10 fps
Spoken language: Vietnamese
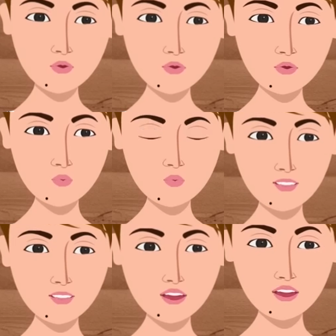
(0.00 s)
vì
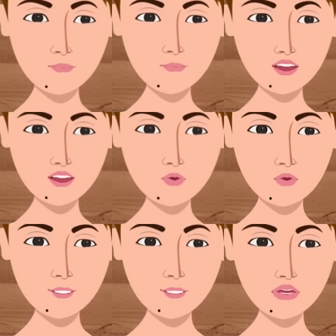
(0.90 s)
chất bê tế ấy
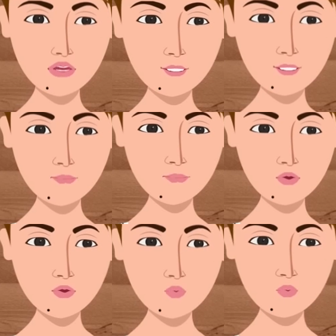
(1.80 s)
bố thả
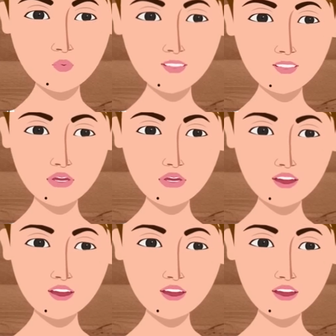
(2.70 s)
chụp rồi bóng khía bài